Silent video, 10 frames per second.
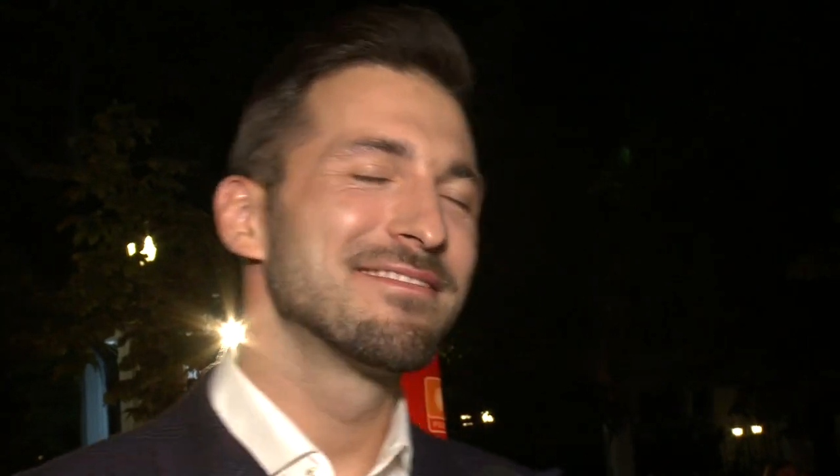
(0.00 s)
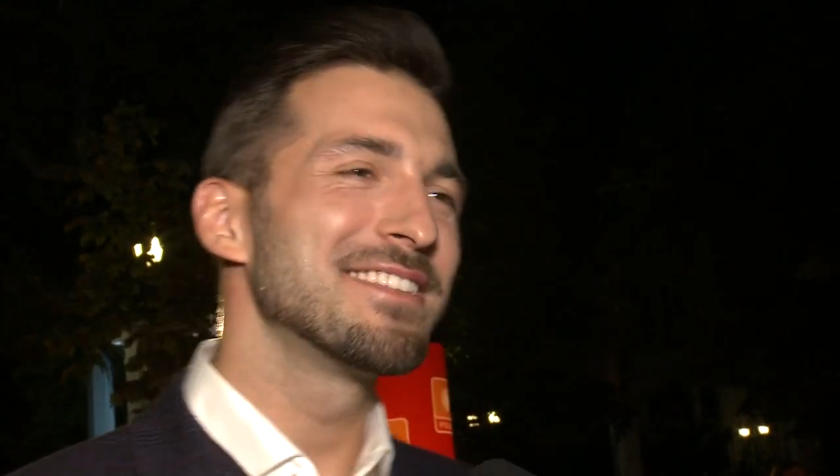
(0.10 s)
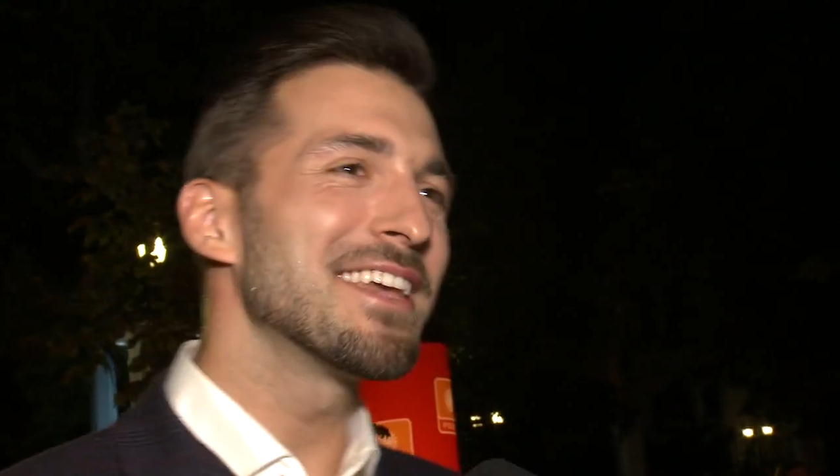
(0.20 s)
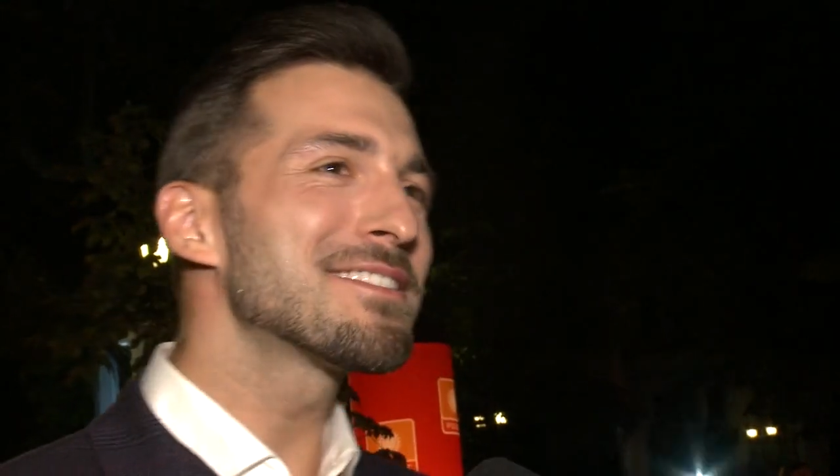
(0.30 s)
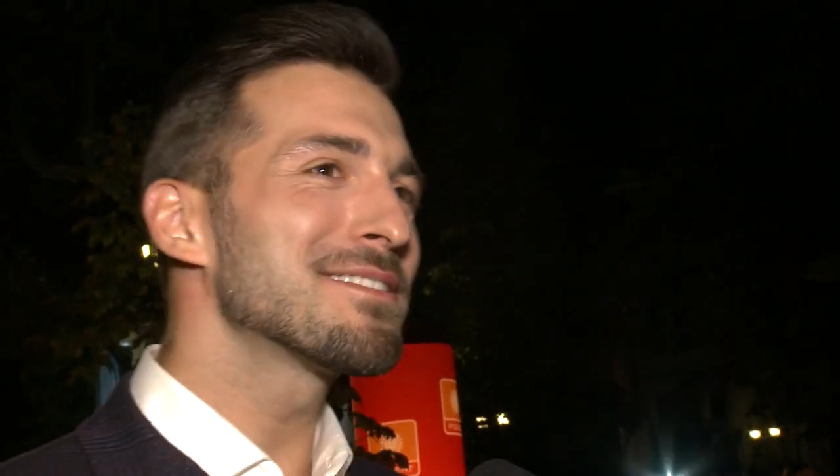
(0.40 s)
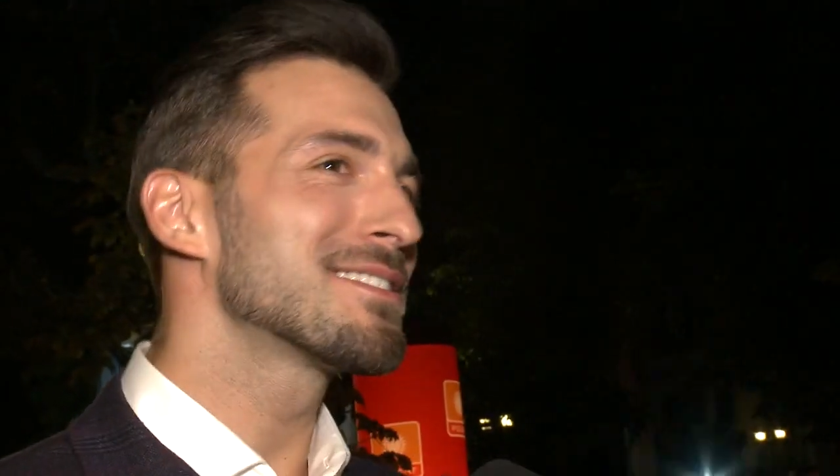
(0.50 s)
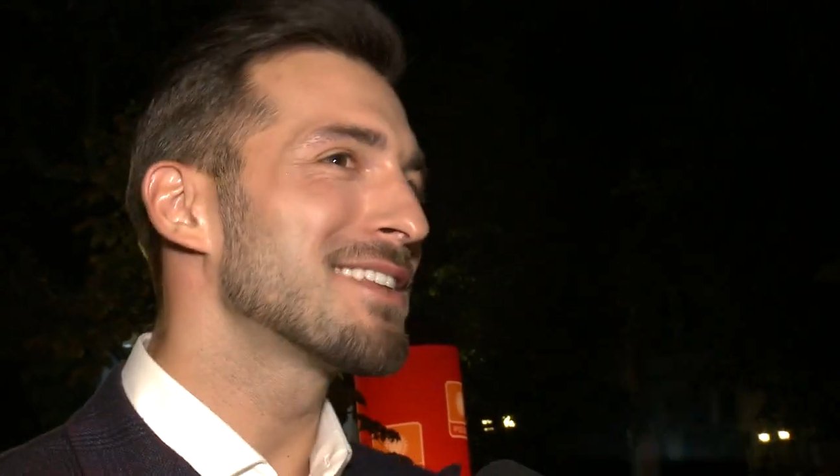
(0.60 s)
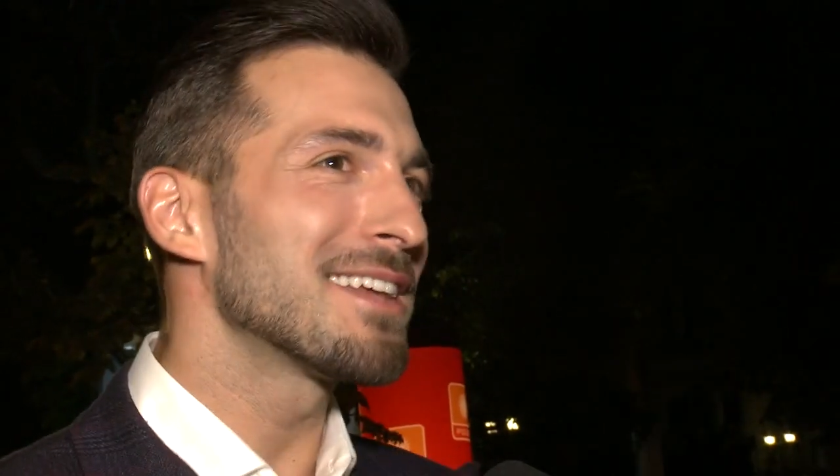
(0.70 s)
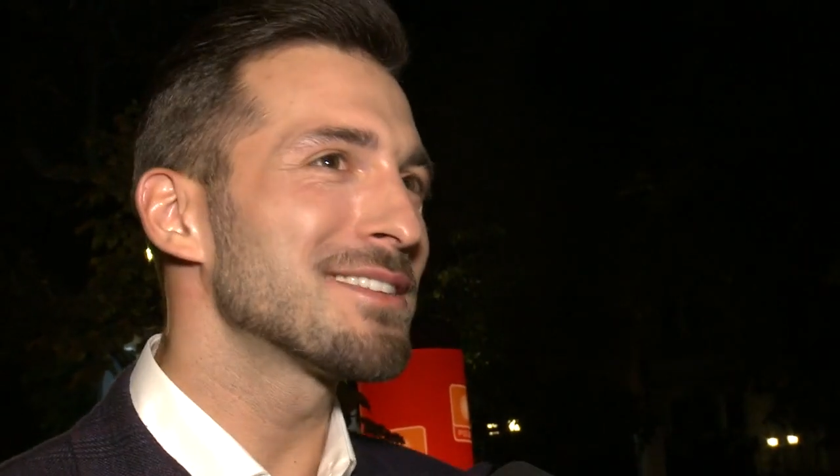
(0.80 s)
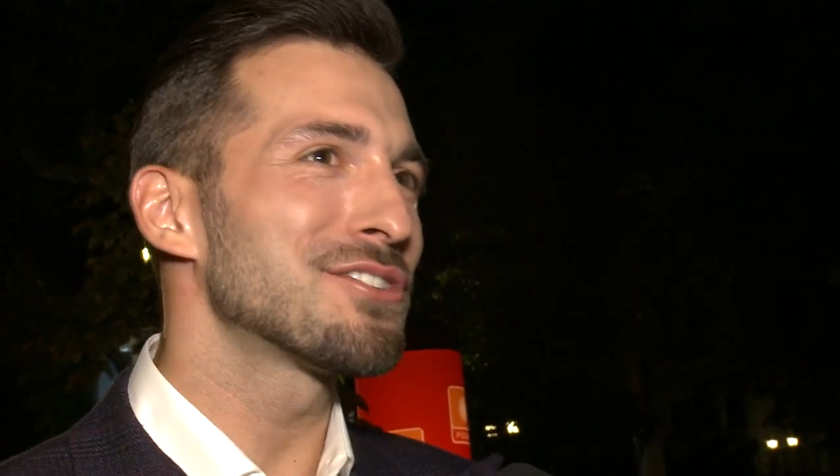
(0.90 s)
Nie chcę
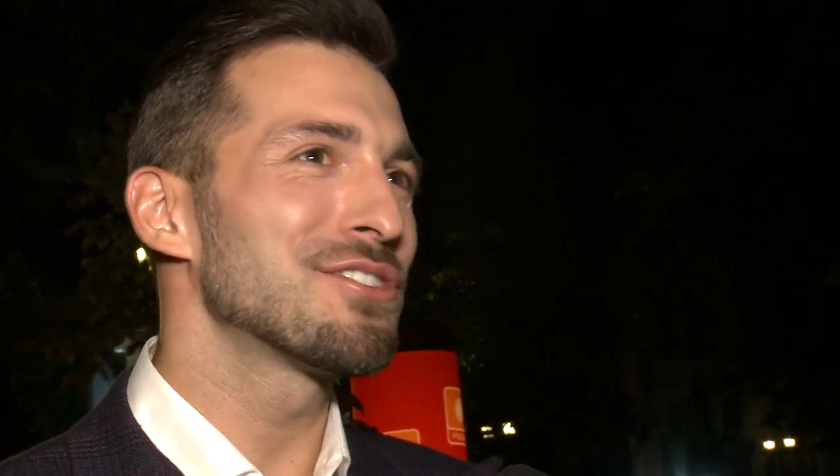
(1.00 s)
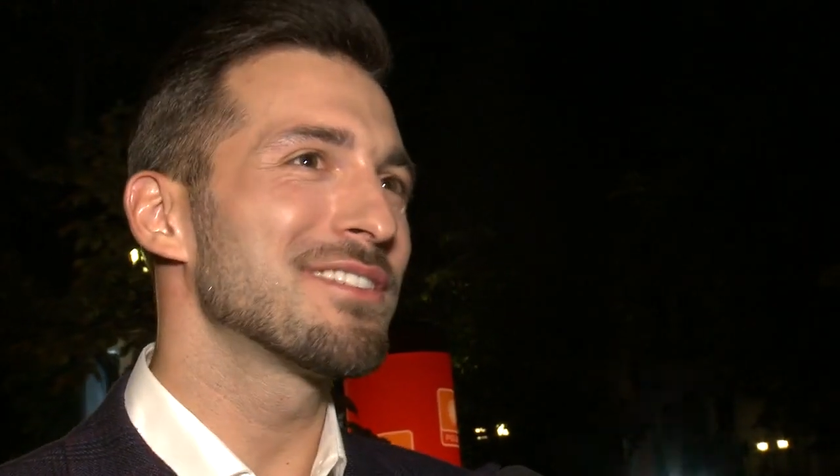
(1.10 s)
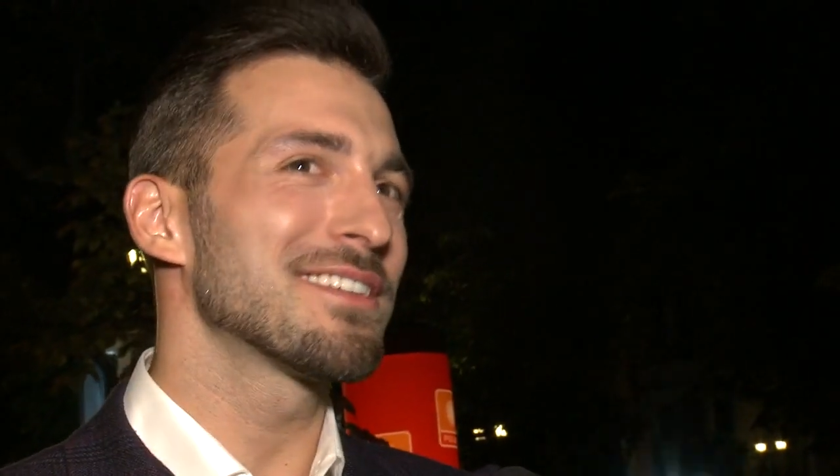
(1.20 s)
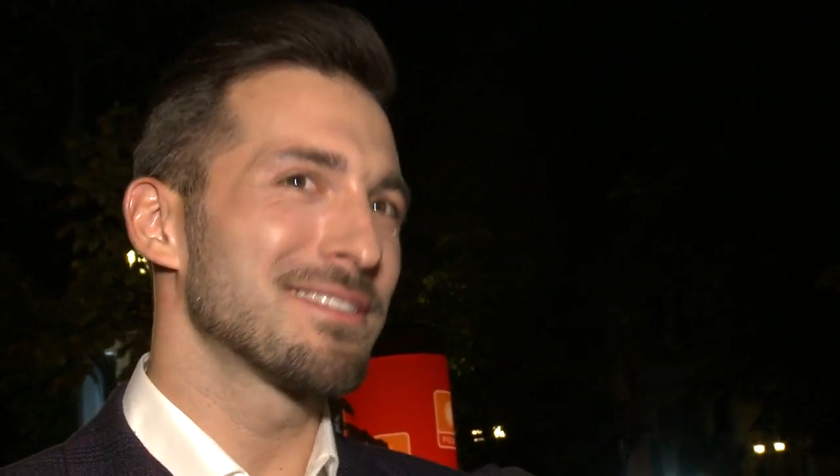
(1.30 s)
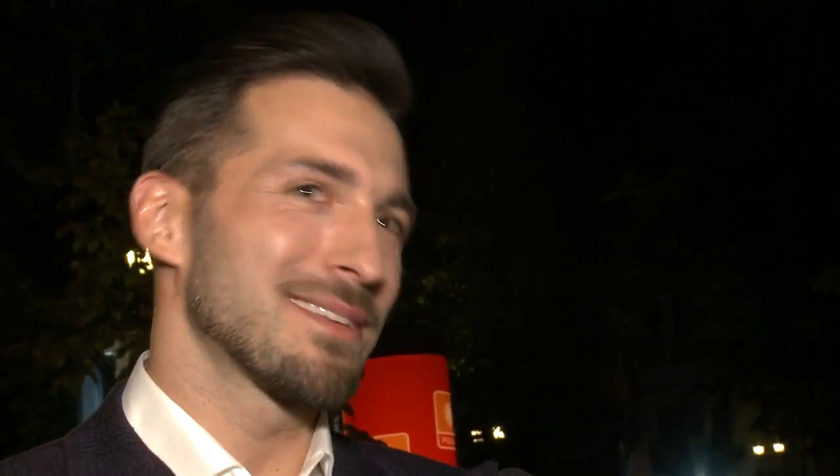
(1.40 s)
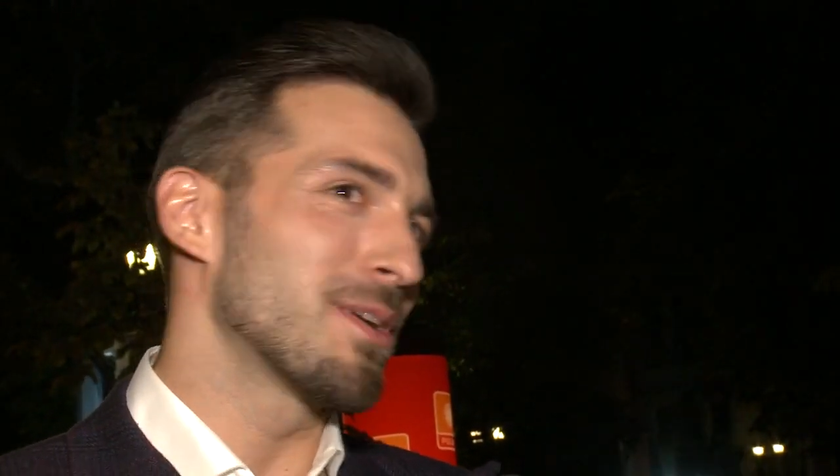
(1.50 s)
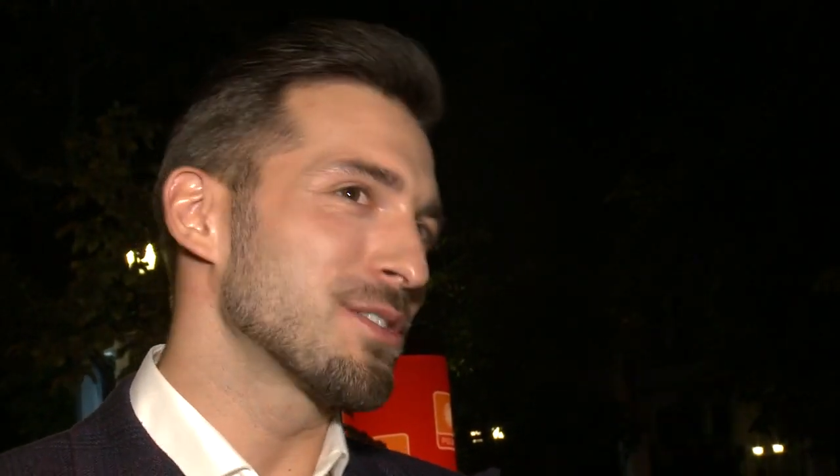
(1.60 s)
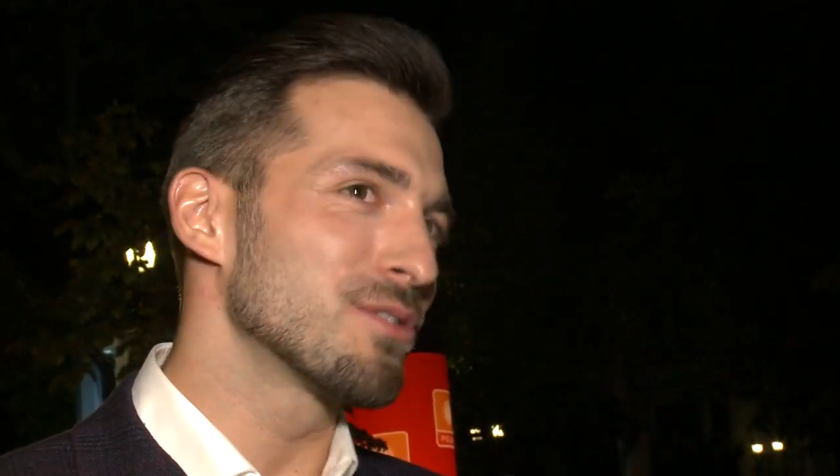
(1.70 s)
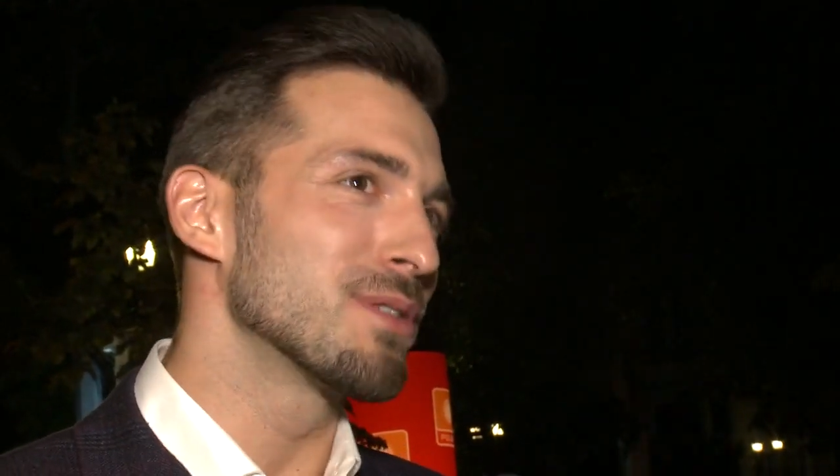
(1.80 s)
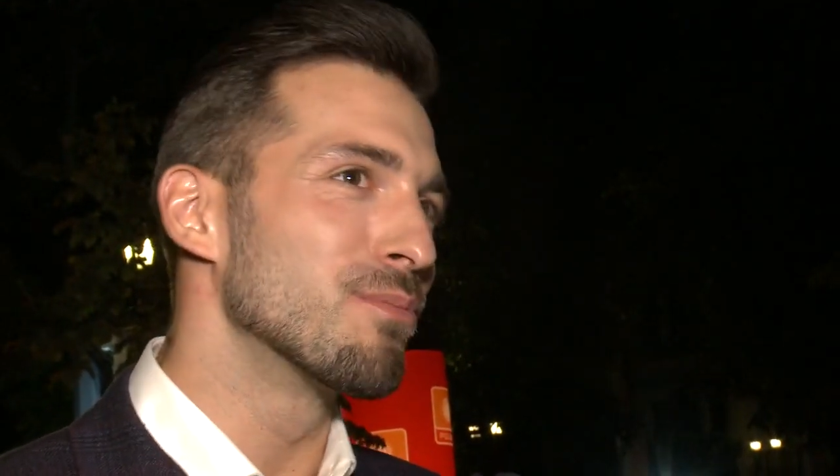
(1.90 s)
zdradzać, nie chcę za
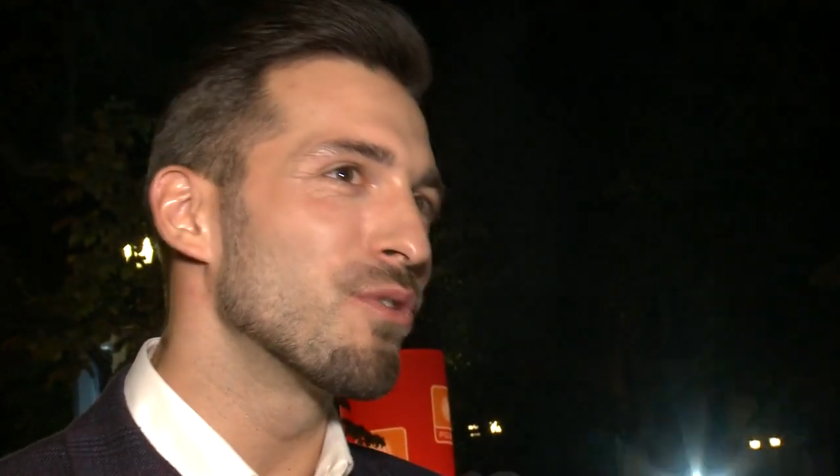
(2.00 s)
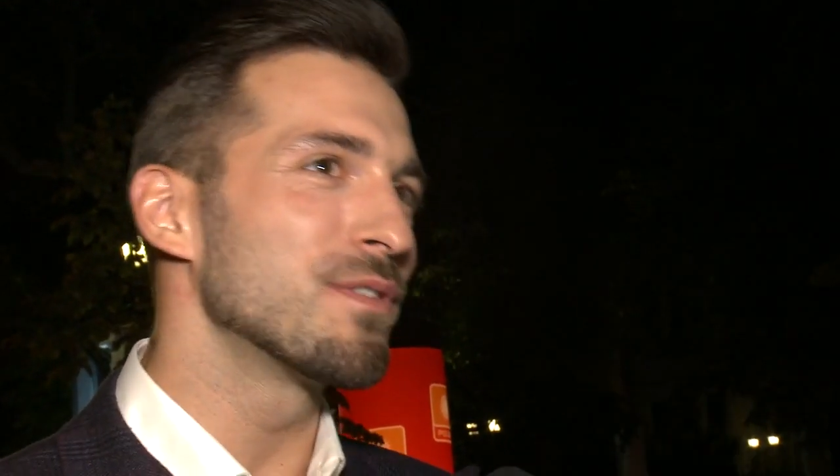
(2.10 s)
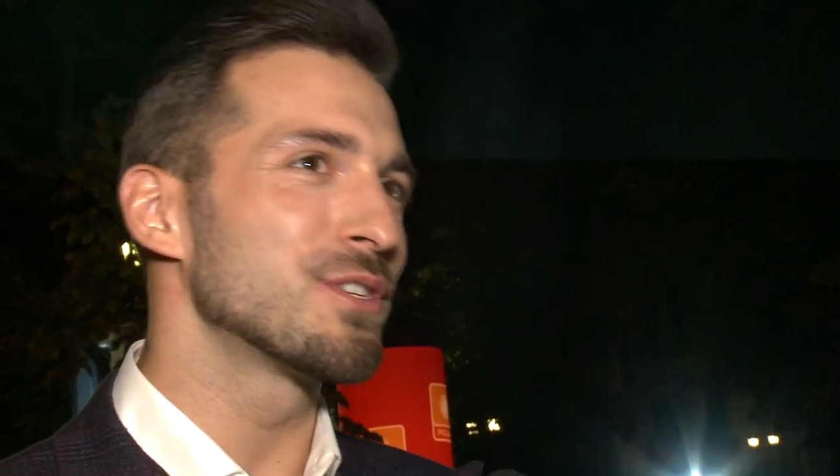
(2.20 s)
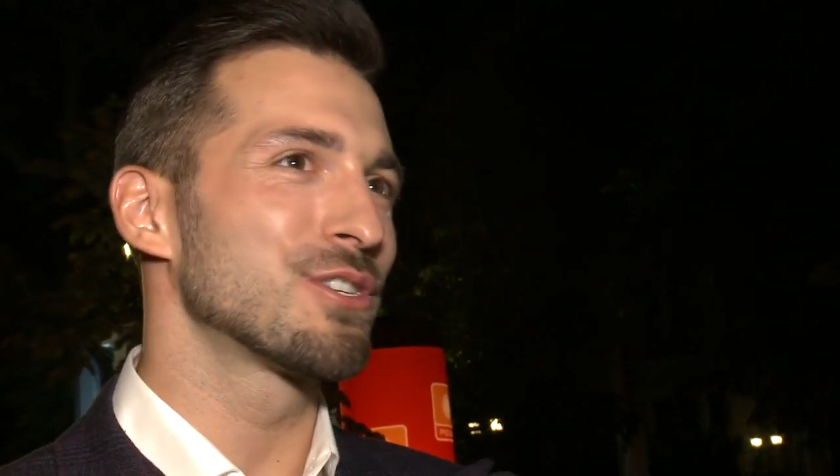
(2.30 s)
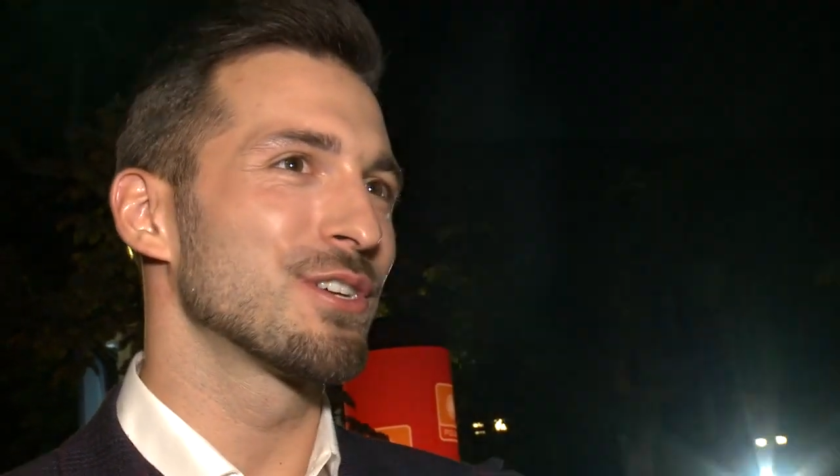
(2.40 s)
bardzo o tym mówić.